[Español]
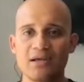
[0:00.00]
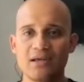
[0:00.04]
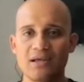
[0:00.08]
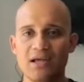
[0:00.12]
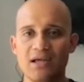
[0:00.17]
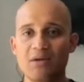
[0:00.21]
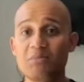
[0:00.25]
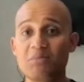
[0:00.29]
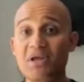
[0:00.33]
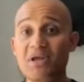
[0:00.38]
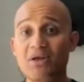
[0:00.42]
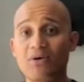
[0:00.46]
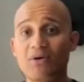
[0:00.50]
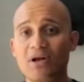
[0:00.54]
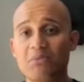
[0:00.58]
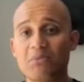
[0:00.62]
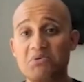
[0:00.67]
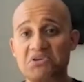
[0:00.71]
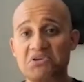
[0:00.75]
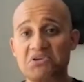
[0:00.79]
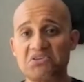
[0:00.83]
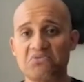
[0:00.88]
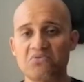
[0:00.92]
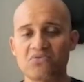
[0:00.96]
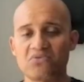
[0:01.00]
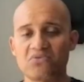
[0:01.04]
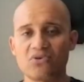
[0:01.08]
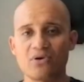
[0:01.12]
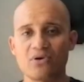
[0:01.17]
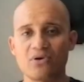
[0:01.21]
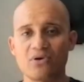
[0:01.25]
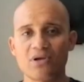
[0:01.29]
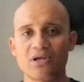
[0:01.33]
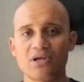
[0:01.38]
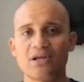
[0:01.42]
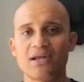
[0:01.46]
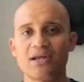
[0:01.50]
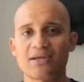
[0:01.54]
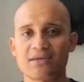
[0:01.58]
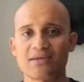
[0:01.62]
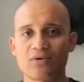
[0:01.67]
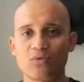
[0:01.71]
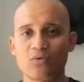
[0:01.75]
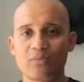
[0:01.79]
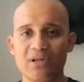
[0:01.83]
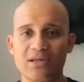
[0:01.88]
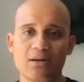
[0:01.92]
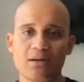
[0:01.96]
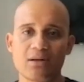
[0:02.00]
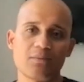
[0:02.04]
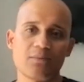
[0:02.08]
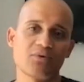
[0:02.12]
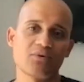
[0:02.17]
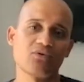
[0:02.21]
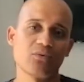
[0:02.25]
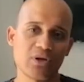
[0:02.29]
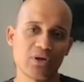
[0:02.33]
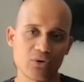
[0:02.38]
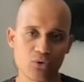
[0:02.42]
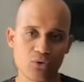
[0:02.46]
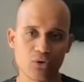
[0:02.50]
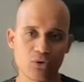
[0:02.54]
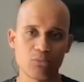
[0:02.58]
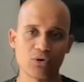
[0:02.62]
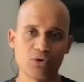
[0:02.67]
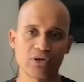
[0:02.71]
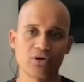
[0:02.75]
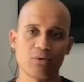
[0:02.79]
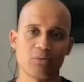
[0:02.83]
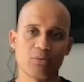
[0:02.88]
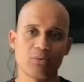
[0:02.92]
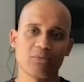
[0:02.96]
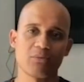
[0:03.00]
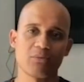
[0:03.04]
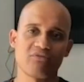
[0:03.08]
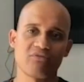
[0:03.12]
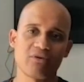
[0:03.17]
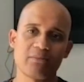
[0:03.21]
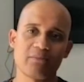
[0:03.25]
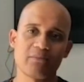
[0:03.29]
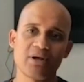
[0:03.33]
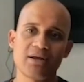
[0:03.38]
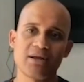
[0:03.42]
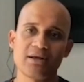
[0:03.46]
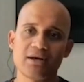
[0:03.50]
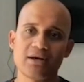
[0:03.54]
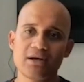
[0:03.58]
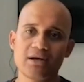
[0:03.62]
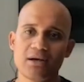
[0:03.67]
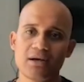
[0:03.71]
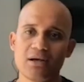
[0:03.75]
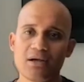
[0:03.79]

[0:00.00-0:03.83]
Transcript: el miedo a la persecución y la salud mental, sobre todo, como te digo, por mi familia,